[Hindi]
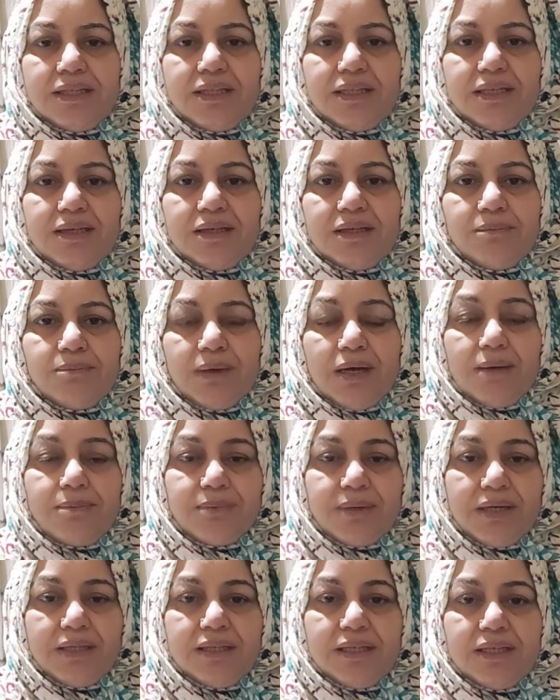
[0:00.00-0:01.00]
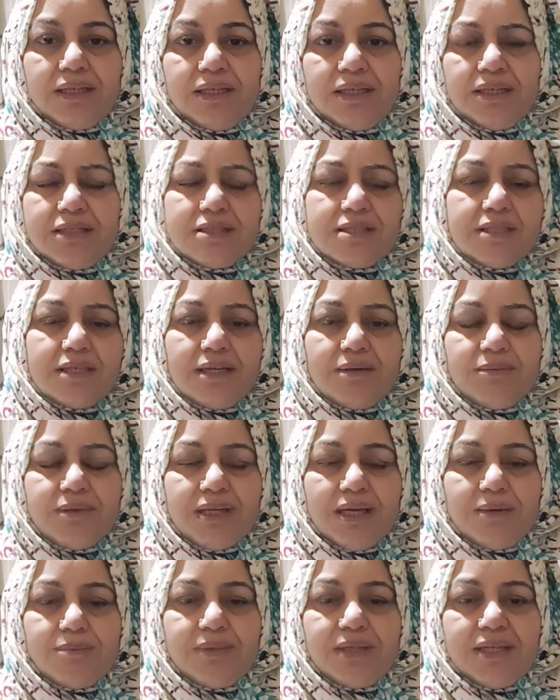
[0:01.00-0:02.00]
दे दें बाप का दे दें किसी का
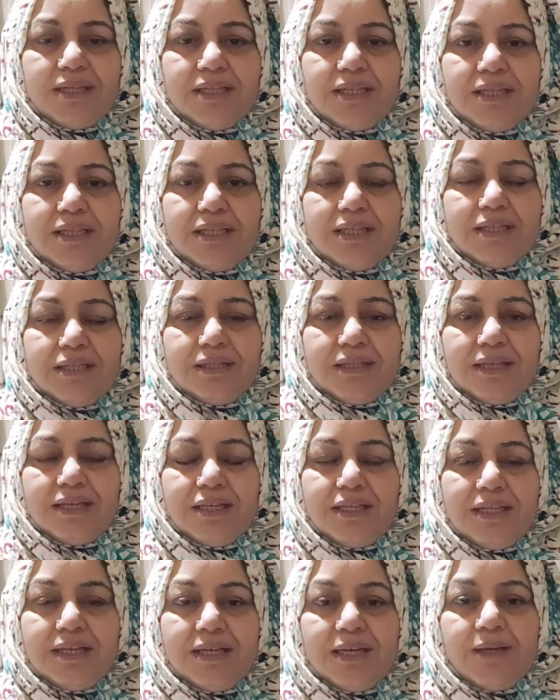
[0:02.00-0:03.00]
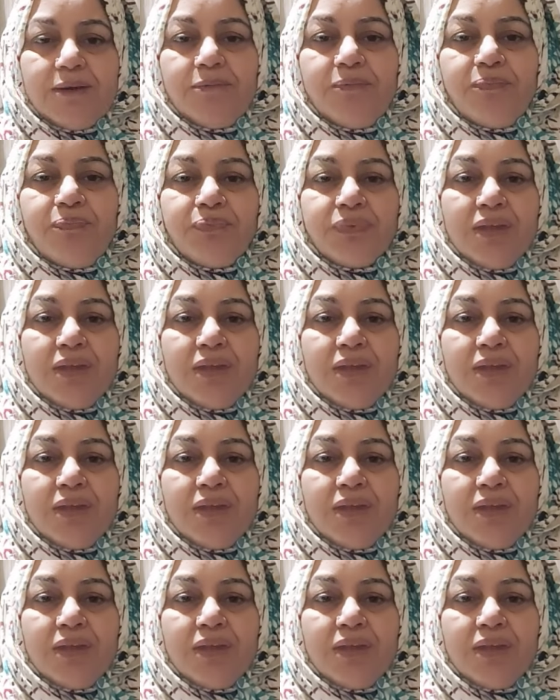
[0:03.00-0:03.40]
भी आप दे दे दे देंगे